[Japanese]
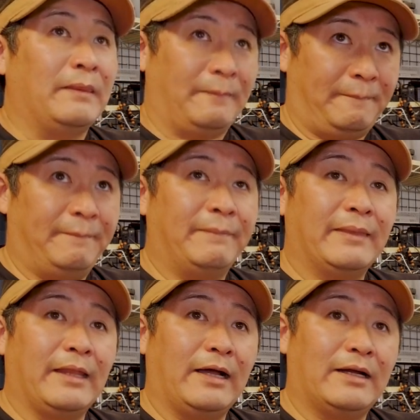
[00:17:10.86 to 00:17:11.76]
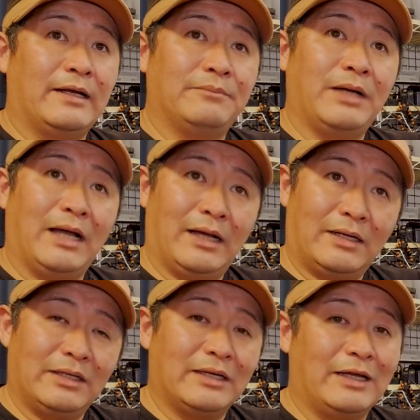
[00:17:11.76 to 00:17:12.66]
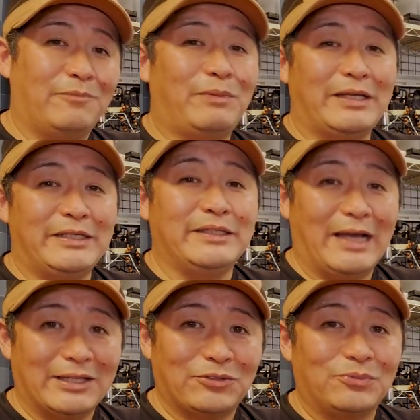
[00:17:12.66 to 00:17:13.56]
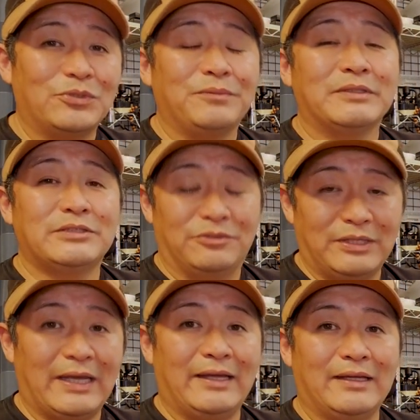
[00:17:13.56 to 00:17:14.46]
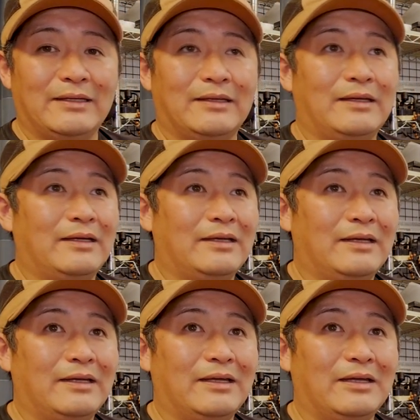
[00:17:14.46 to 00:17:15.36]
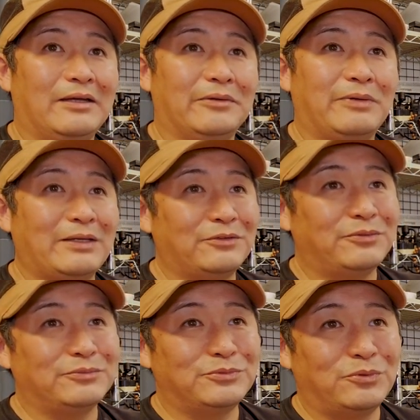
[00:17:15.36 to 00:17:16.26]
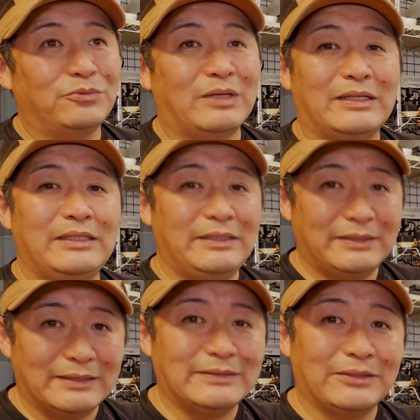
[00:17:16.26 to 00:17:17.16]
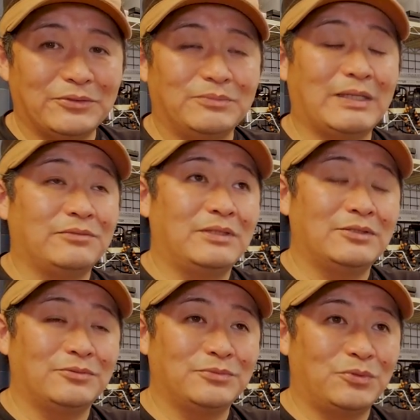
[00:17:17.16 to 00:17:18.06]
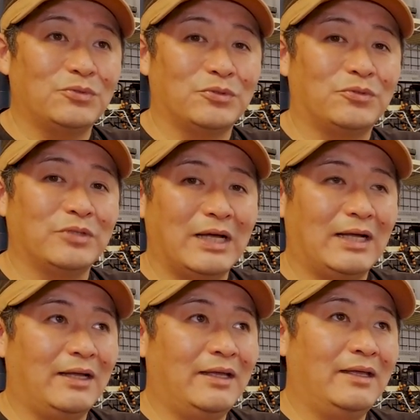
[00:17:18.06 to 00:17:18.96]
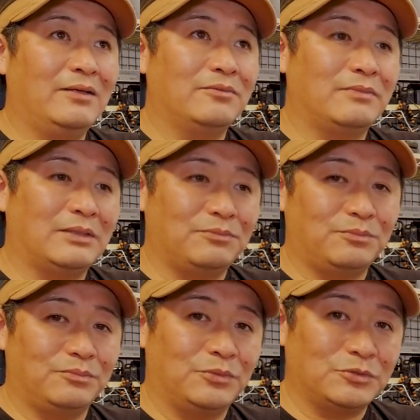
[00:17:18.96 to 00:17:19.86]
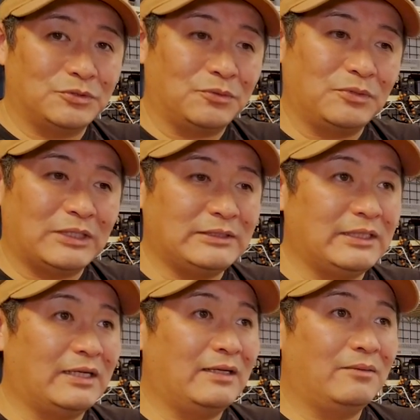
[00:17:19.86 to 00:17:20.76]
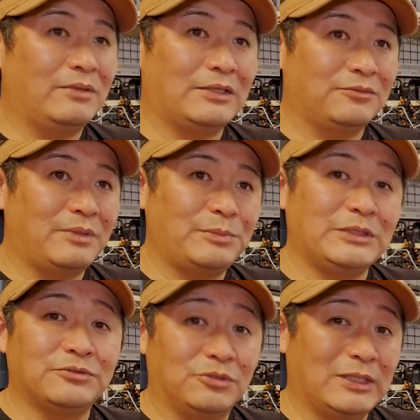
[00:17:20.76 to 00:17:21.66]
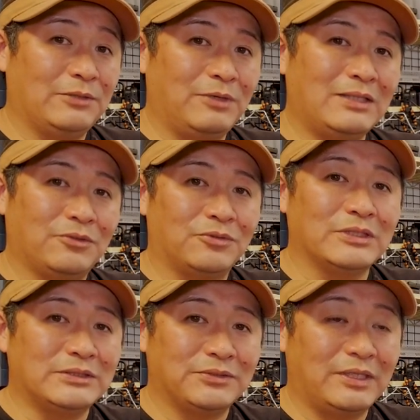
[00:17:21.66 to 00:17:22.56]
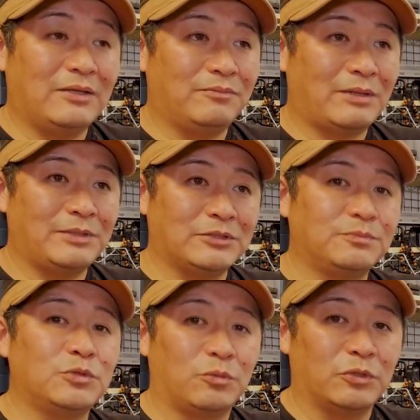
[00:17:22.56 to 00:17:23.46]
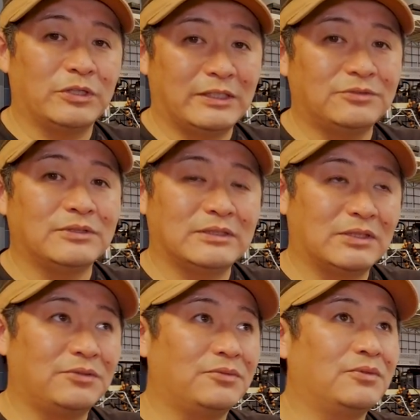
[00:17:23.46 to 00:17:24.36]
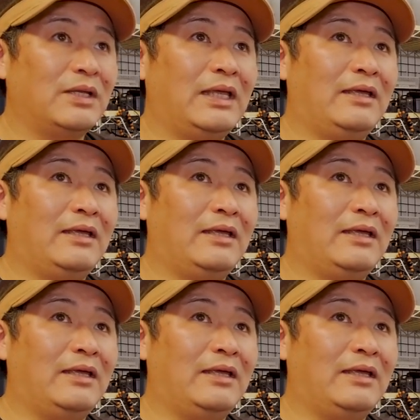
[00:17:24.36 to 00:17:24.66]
うん、だからまああれがやっぱいいなと思いますよね、えー、ファントム4はいいんですけど、まあ、ファントム4の方が、まあ、僕友達があのマビックのね1の方ですけどねマビックプロ持ってるんですけど